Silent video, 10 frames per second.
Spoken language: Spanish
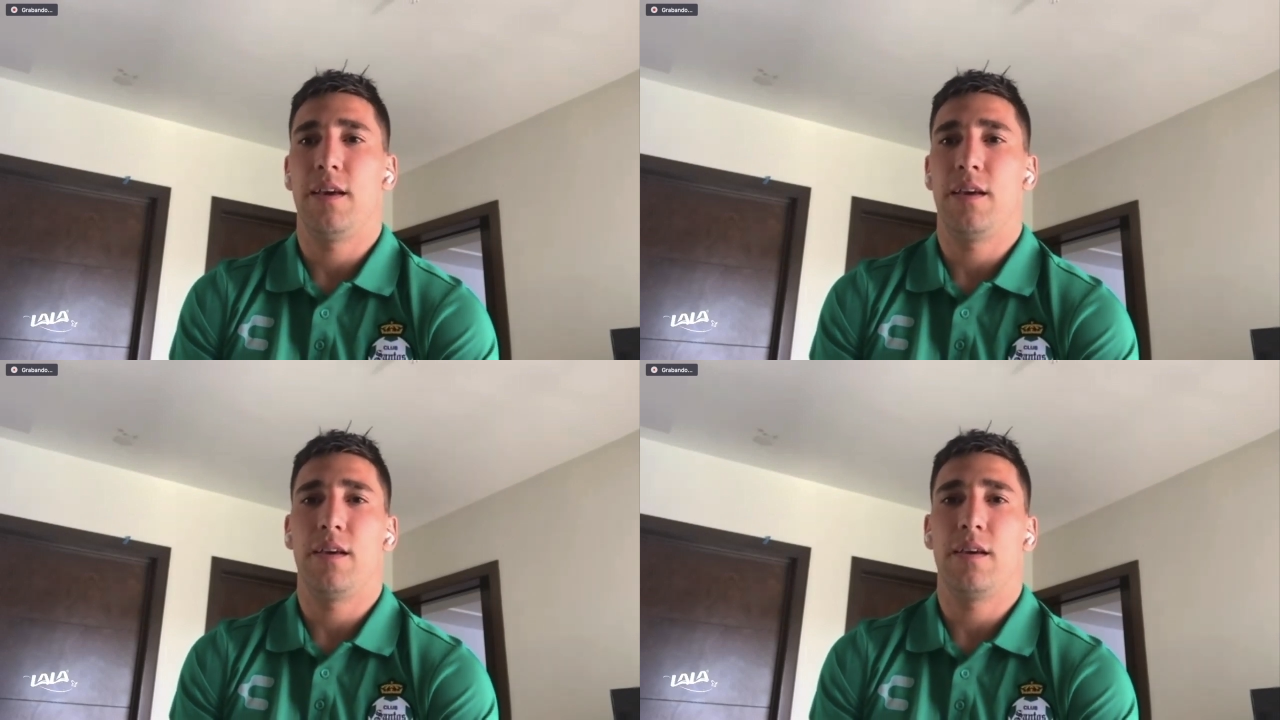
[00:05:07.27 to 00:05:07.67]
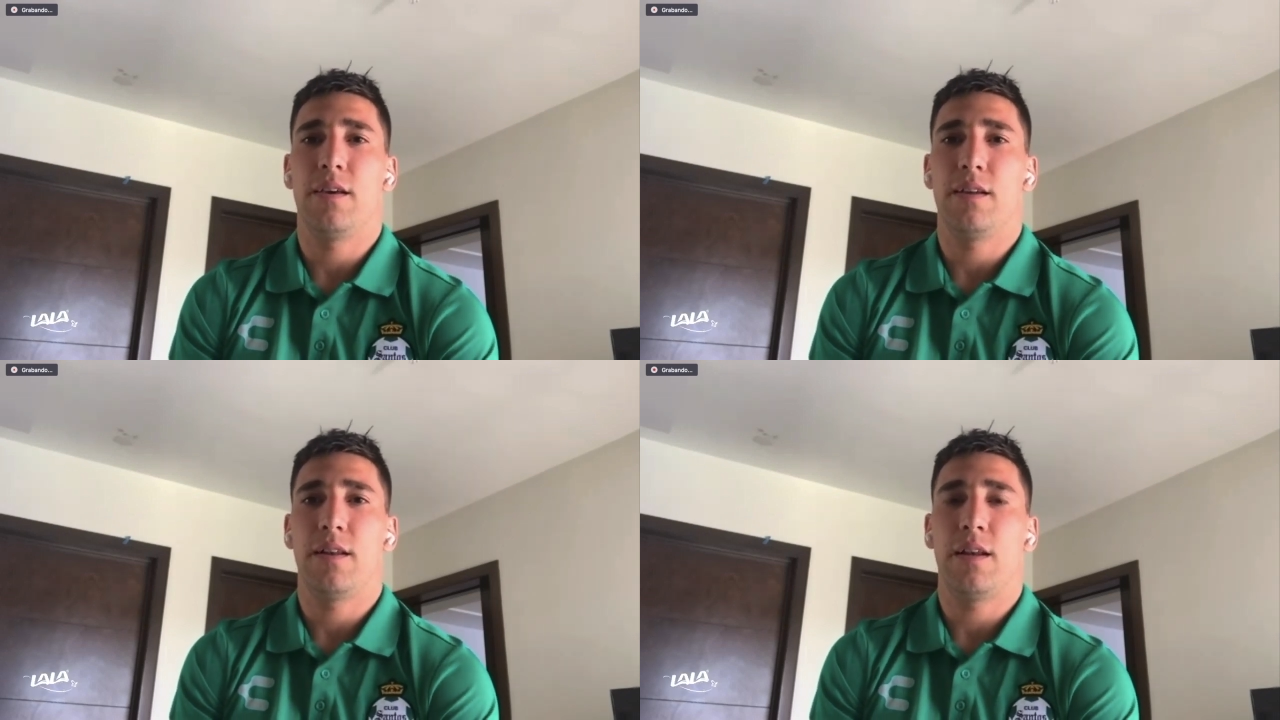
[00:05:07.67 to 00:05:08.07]

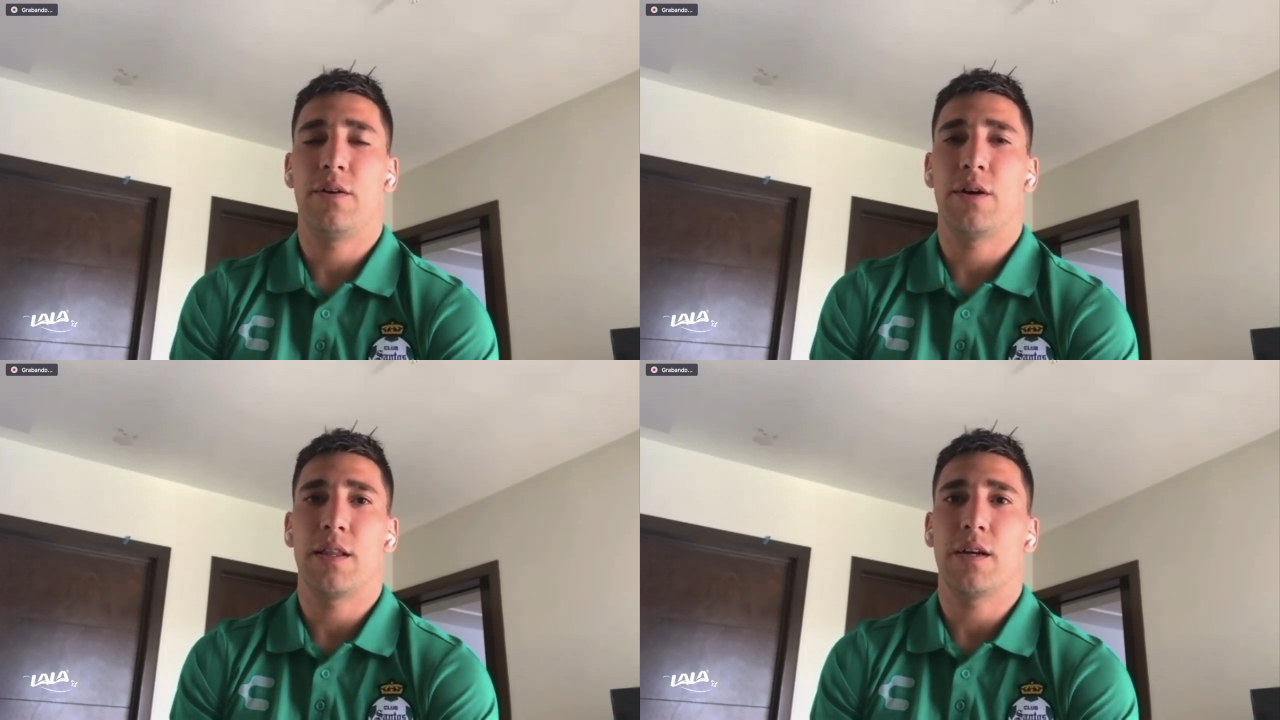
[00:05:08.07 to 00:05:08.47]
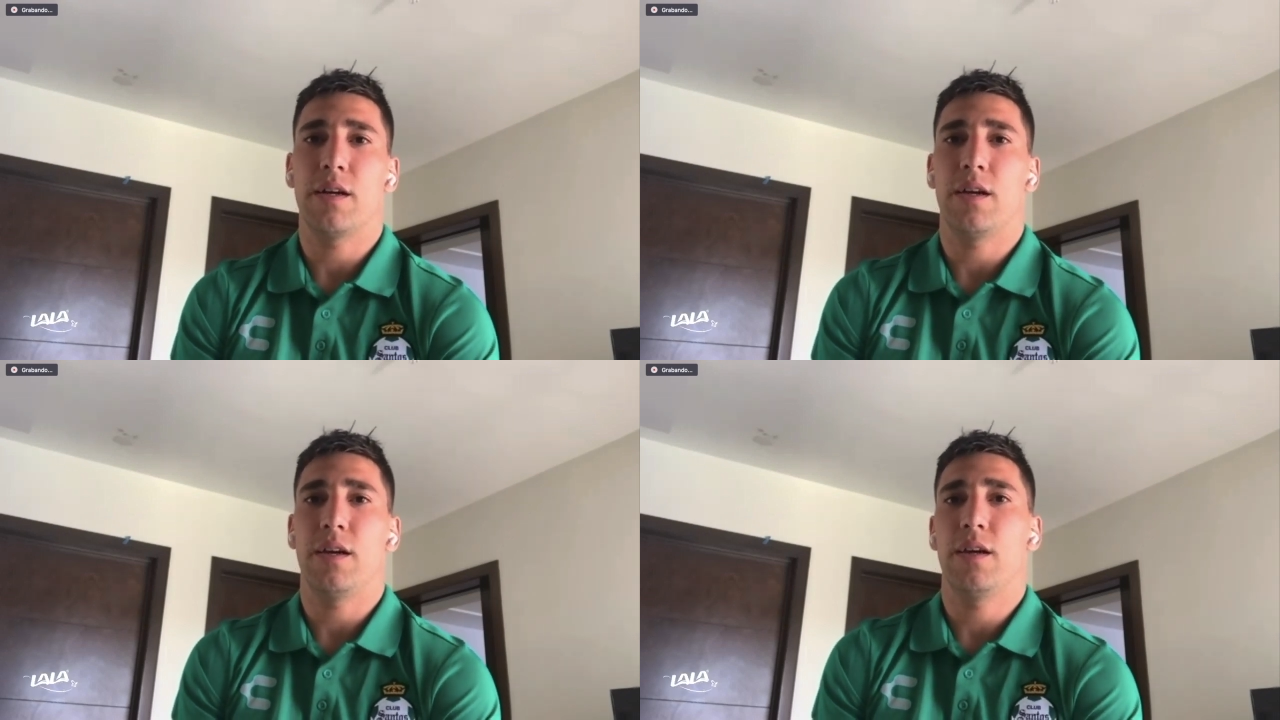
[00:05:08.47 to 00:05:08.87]
Eh, la
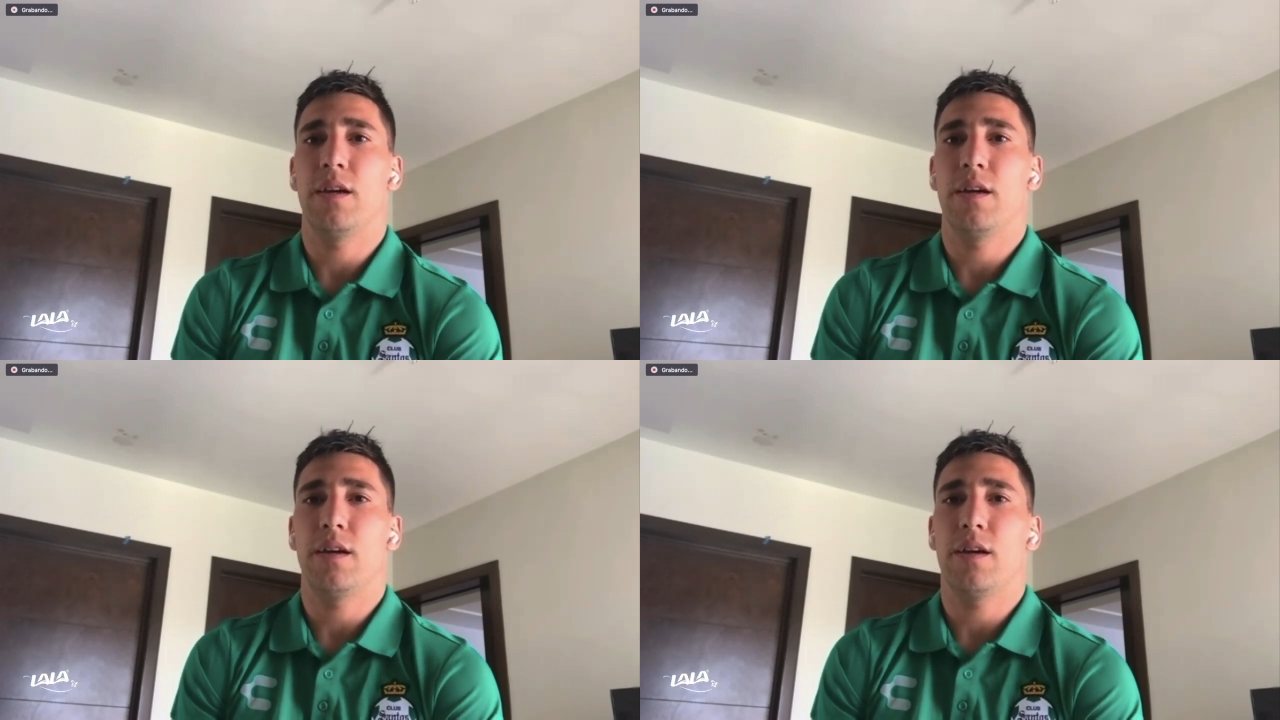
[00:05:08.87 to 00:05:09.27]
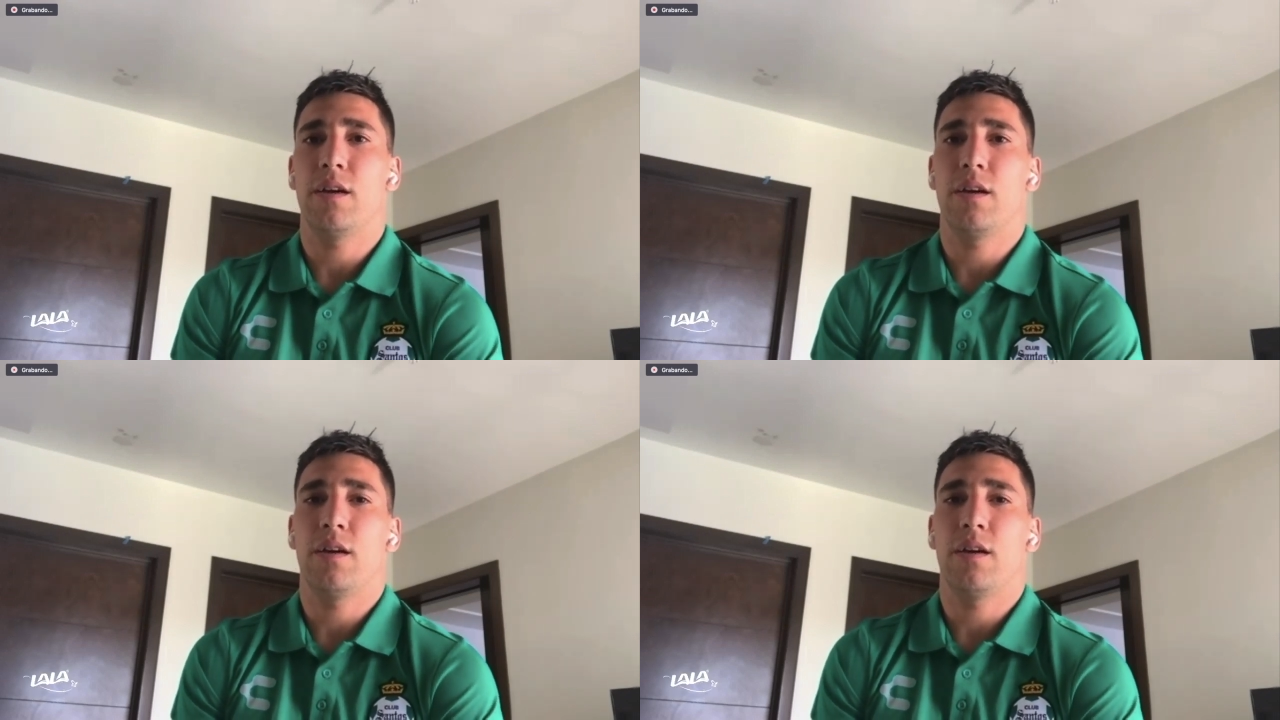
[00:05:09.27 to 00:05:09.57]
verdad que,